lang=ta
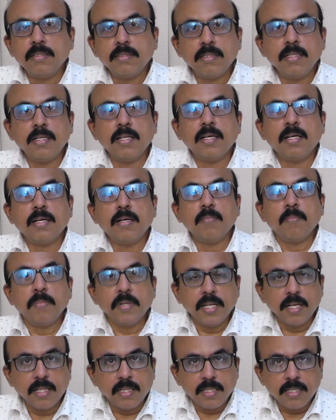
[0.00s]
சில
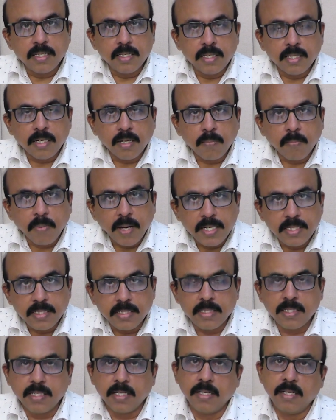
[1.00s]
பிரத்தியக
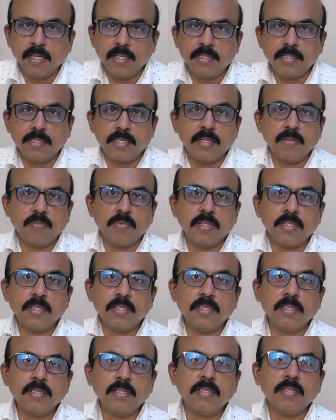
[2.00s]
பயிற்சிகளை
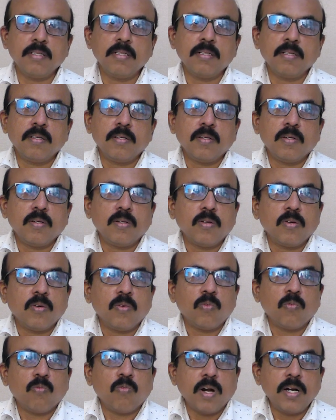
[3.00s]
செய்வது
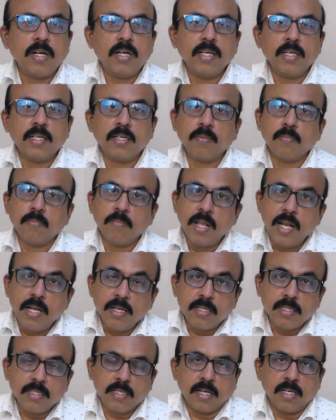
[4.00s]
வண்டிக்கு
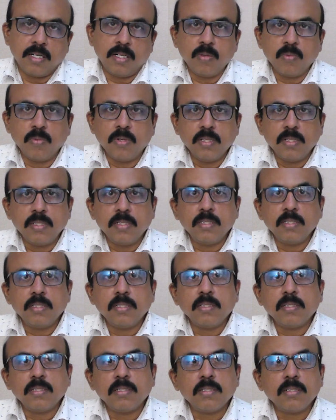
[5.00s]
பெல்ட் கட்டுவது
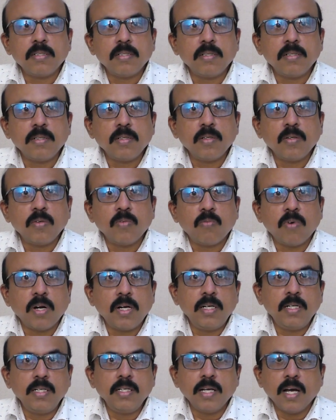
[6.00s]

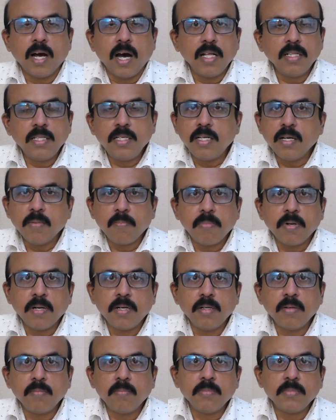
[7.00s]
வண்டியை அதிர
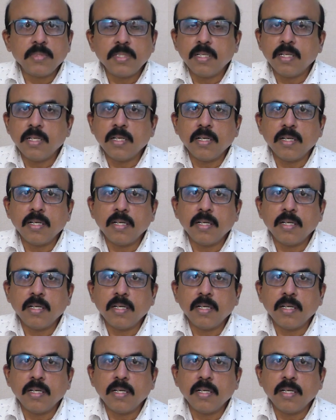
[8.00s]
பண்ணும் சில